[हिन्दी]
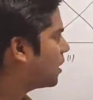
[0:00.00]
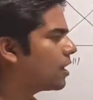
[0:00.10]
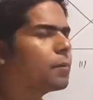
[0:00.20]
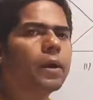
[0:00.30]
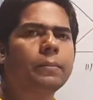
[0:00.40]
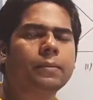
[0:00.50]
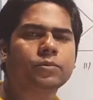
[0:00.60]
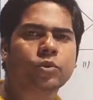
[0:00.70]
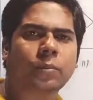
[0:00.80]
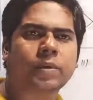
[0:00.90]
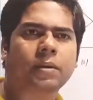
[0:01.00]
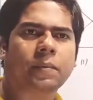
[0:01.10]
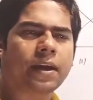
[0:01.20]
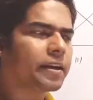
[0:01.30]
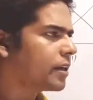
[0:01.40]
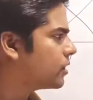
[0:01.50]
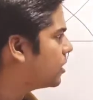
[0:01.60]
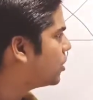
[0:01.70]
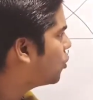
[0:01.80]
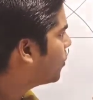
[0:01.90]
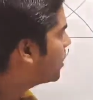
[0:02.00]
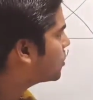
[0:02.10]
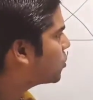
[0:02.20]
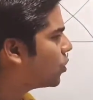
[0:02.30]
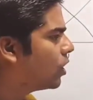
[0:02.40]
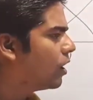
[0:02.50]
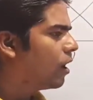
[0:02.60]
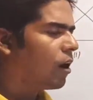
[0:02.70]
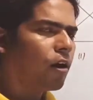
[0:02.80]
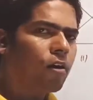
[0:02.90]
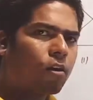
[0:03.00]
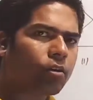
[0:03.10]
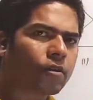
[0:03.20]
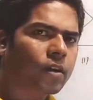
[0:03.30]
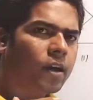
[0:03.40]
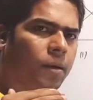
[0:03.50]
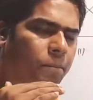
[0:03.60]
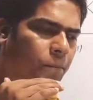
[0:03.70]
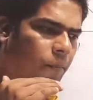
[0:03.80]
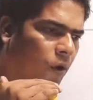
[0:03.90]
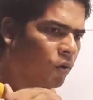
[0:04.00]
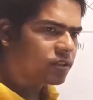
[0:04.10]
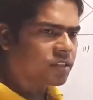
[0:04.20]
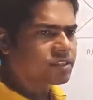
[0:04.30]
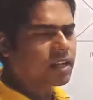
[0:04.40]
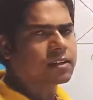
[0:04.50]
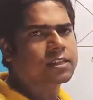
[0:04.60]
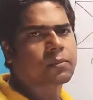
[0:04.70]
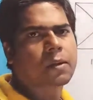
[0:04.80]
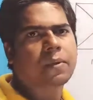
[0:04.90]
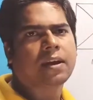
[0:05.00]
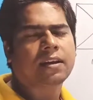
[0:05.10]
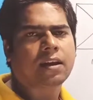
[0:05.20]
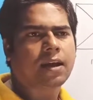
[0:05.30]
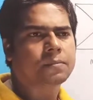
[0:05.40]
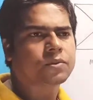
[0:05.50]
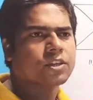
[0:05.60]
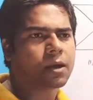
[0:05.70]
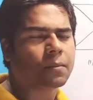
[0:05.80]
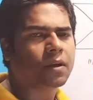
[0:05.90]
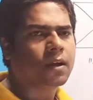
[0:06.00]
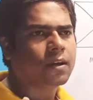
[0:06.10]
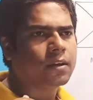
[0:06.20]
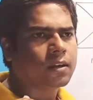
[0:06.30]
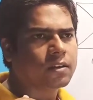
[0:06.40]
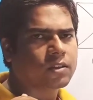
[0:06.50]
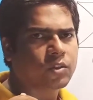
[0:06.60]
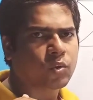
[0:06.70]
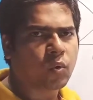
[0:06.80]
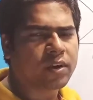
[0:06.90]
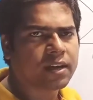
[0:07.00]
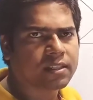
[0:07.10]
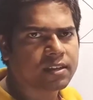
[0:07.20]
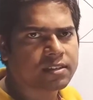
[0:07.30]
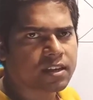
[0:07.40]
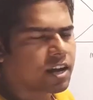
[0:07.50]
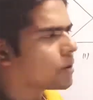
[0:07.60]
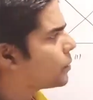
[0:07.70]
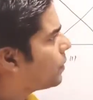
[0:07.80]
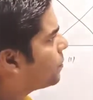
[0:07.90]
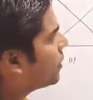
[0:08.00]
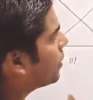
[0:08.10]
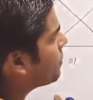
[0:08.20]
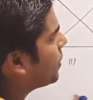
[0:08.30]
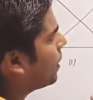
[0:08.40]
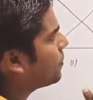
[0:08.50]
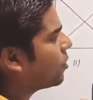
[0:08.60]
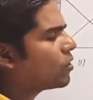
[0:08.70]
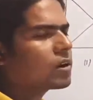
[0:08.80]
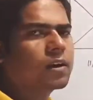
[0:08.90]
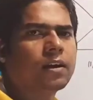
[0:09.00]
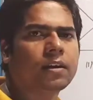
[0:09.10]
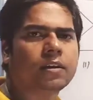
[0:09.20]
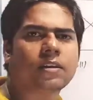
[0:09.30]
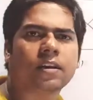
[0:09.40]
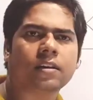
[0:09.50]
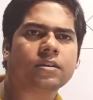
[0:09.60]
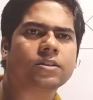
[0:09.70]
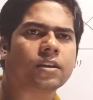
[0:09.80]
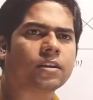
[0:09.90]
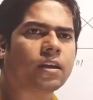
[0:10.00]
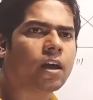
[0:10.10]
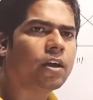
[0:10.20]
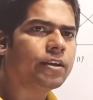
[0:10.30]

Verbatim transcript: ट्रिकी वे में हम सॉल्व कर पाएंगे तीनों फिगर्स को और बहुत ही जल्द समय में कम से कम दो या तीन सेकेंड में हम फिगर में हम काउंट कर लेंगे ट्रेंगल की संख्या